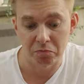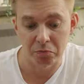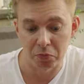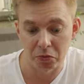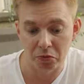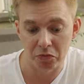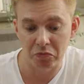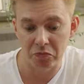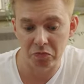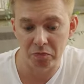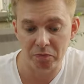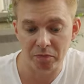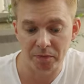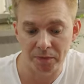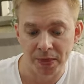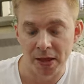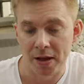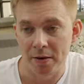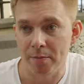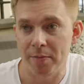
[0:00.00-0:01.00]
bo
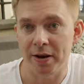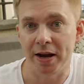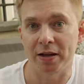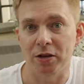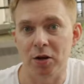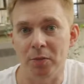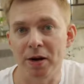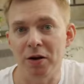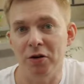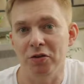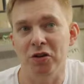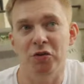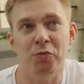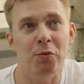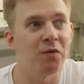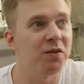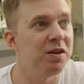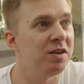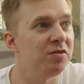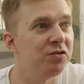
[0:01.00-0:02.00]
mega dobre, chociaż
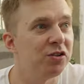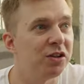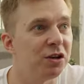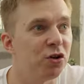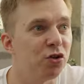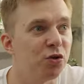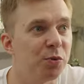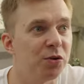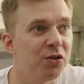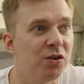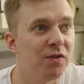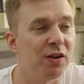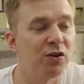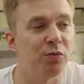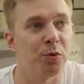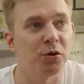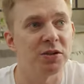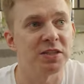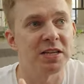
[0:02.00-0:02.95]
powinienem się tego spodziewać po